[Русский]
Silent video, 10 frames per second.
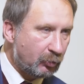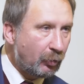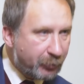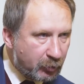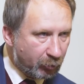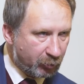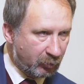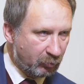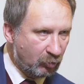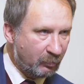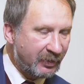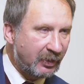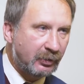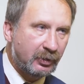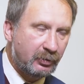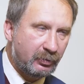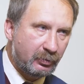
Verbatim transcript: Но все же у монеты